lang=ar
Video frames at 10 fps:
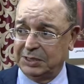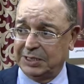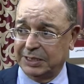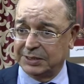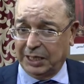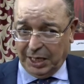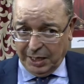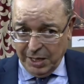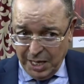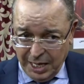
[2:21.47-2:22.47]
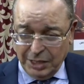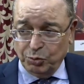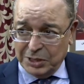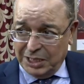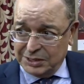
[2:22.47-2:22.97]
الاصلاح الصحه هذو
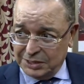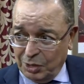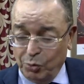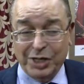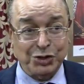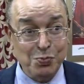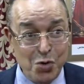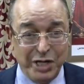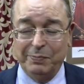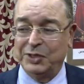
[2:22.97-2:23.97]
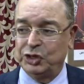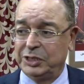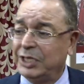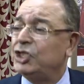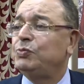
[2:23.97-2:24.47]
ثلاث اوراش مهمه
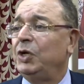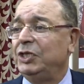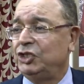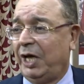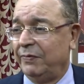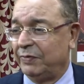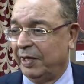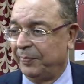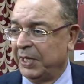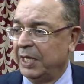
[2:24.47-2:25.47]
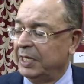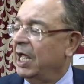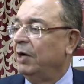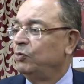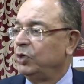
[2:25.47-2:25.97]
جدا يجب ان ننجح فيها
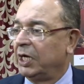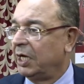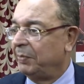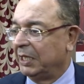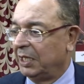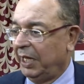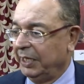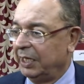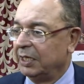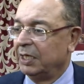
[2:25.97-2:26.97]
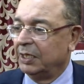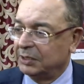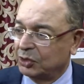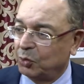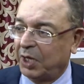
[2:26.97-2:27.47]
نعم هناك بعض الاحيان
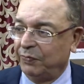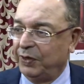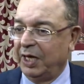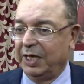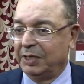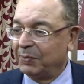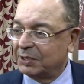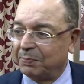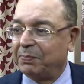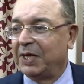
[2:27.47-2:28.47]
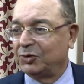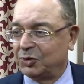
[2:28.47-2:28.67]
تتوقع فيها يعني مطبات